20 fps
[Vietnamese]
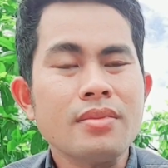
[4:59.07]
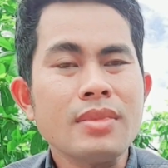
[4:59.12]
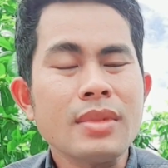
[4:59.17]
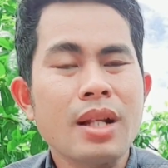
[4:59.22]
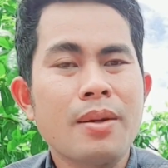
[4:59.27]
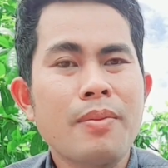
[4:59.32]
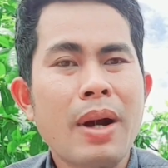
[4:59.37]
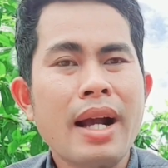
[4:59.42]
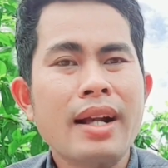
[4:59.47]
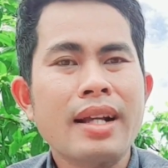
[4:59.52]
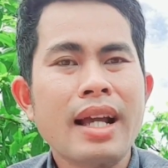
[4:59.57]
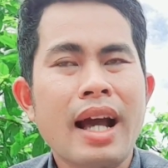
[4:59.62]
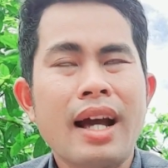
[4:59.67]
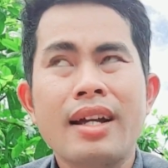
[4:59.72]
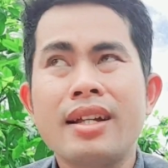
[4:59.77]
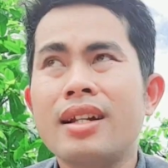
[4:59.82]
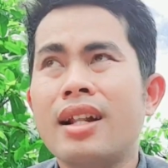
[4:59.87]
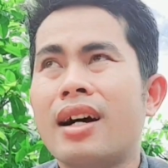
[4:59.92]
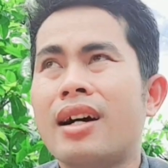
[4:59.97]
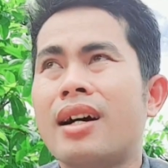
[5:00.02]
bán
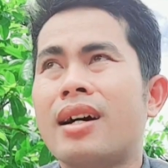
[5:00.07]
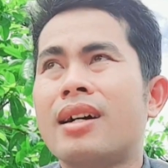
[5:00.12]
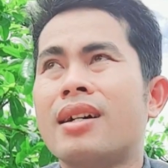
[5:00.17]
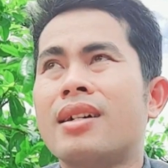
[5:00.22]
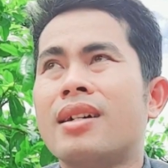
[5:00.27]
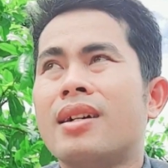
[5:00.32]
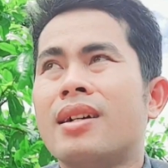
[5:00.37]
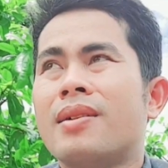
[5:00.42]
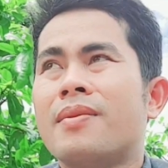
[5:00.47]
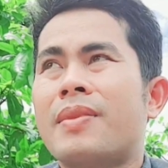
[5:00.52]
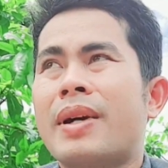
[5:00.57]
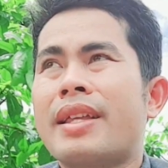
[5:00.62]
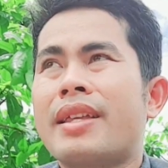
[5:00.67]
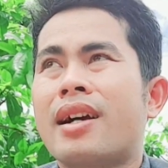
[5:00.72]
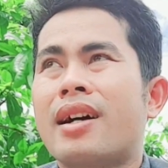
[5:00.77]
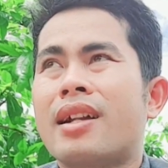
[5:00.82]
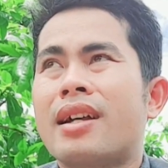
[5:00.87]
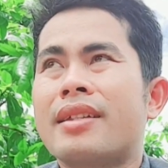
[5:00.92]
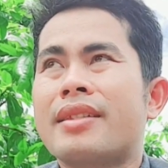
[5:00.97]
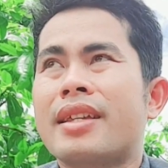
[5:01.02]
cải là bây
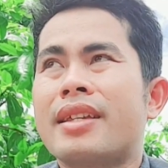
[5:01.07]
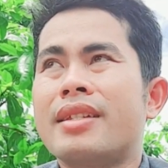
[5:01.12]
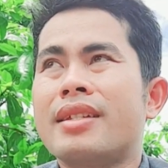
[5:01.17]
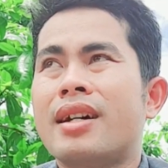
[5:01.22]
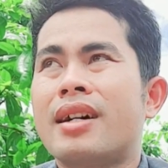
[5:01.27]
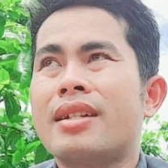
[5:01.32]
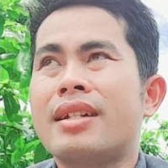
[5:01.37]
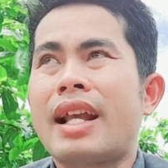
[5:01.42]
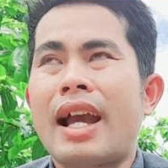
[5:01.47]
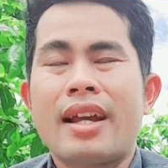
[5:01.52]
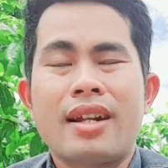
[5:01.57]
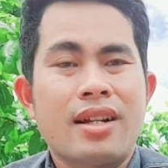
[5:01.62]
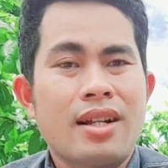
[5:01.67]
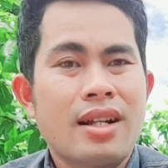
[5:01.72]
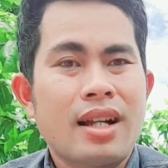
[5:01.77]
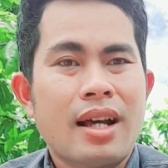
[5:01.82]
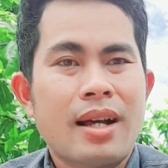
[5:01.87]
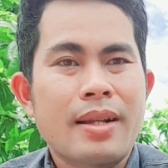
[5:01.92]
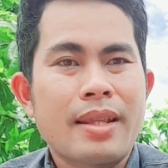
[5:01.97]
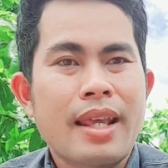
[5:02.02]
giờ là chỉ ít ngày nữa
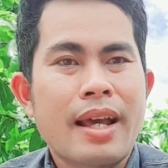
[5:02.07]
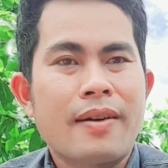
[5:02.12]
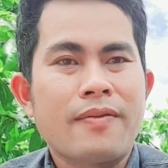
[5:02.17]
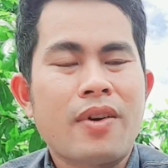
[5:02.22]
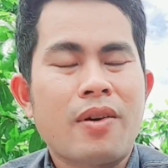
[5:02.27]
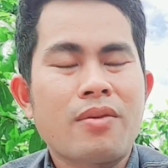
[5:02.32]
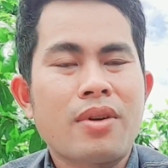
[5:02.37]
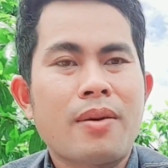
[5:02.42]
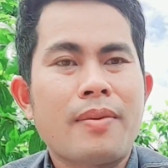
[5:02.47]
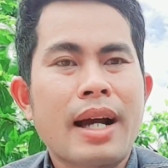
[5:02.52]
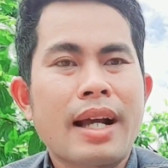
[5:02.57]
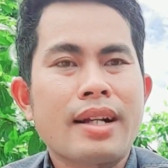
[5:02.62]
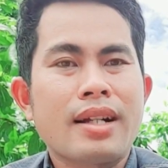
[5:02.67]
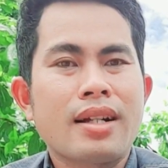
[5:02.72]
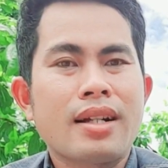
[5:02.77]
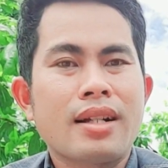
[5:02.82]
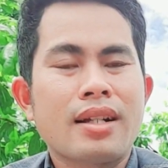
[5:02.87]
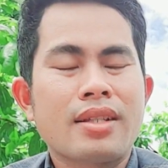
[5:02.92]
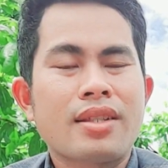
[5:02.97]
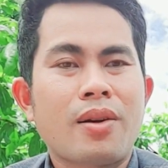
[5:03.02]
là nhà Phong là
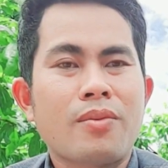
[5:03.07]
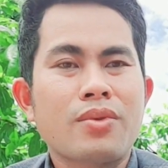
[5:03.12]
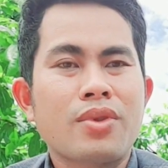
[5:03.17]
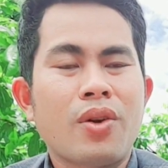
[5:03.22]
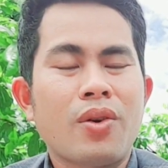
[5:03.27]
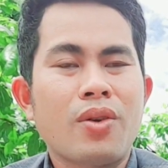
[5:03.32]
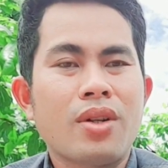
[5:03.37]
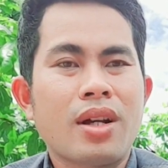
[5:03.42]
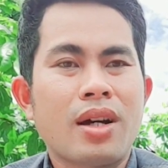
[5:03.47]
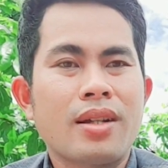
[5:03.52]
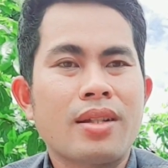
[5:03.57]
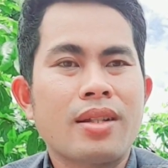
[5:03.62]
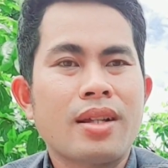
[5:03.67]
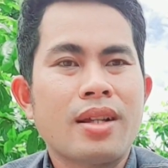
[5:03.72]
bán xong xuôi rồi.